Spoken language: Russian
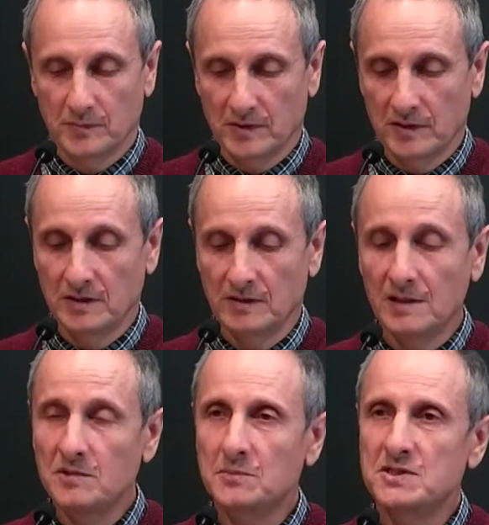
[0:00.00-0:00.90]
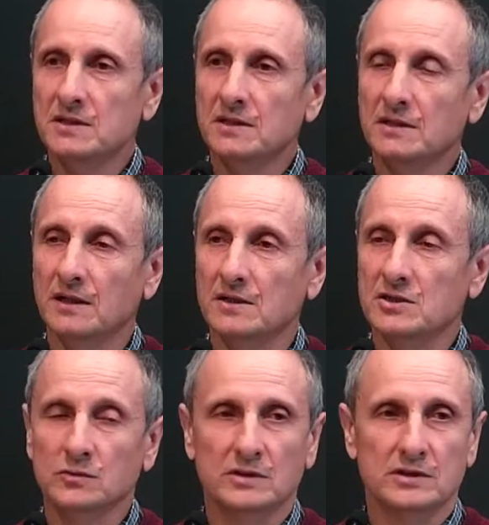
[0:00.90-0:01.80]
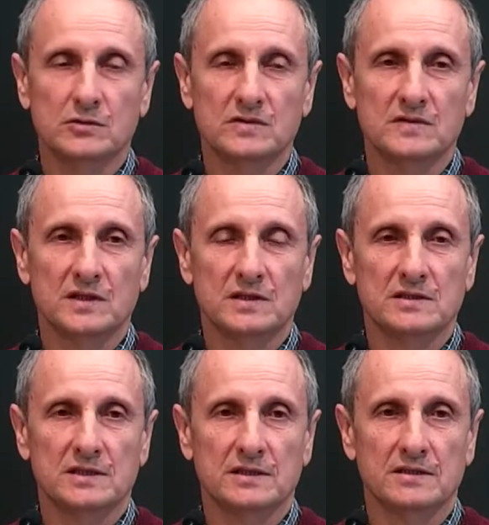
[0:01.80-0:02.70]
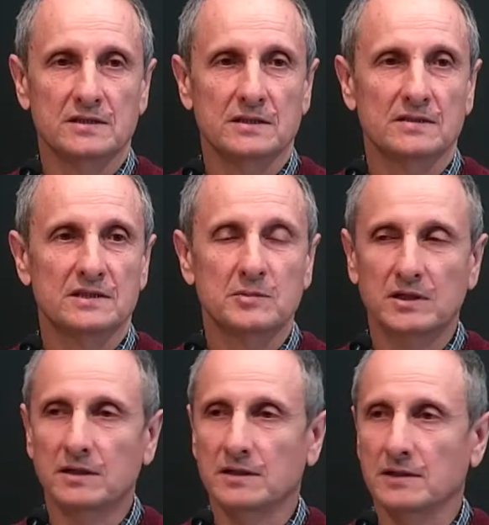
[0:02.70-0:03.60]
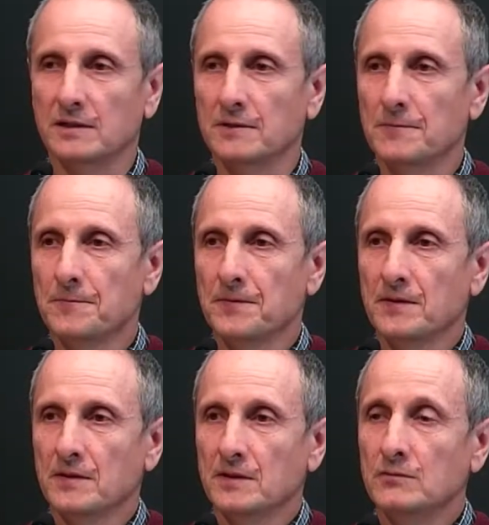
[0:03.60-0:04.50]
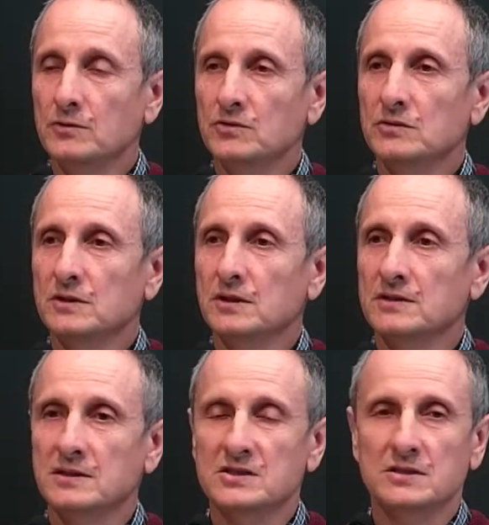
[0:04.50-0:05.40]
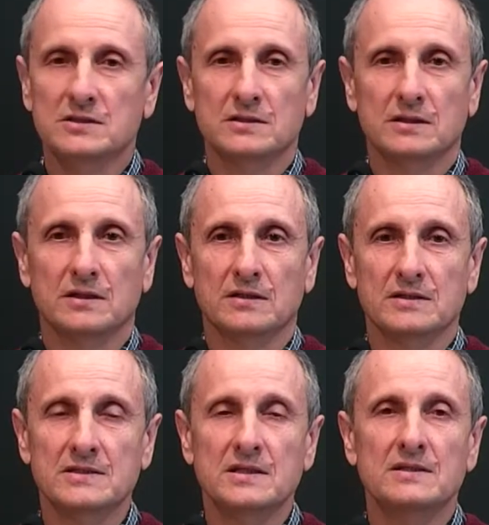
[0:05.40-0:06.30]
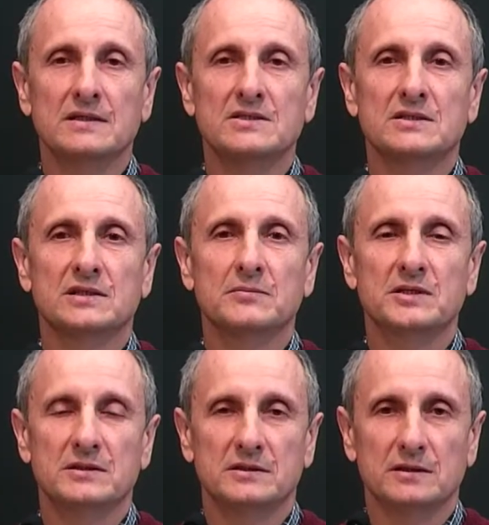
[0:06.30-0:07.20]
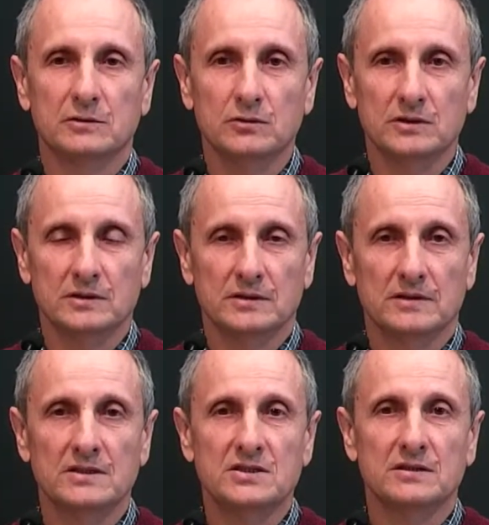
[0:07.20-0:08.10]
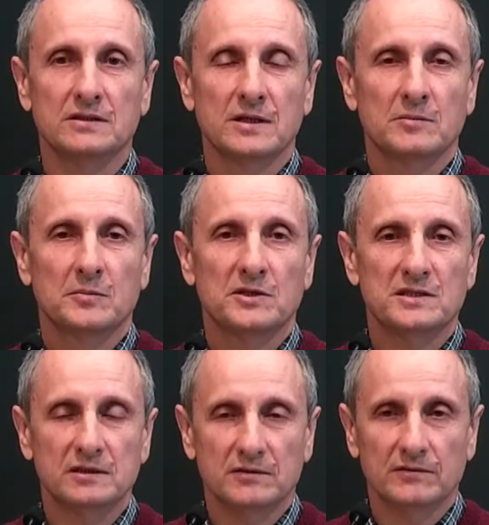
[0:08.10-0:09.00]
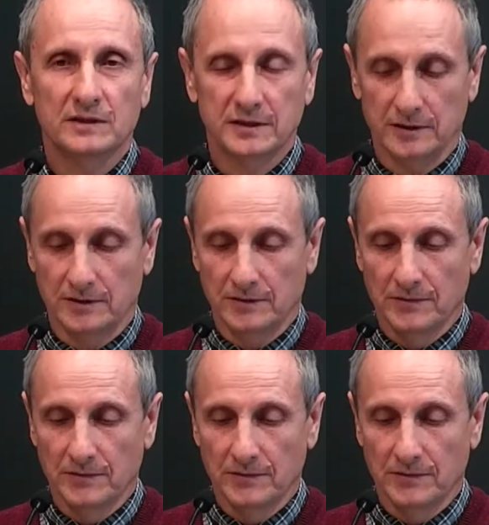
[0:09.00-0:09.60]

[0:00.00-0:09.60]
и там написано так, что Христос встретился с э, самарянкой. И вот он, значит, с ней начал иметь диалог, начал, попросил воды.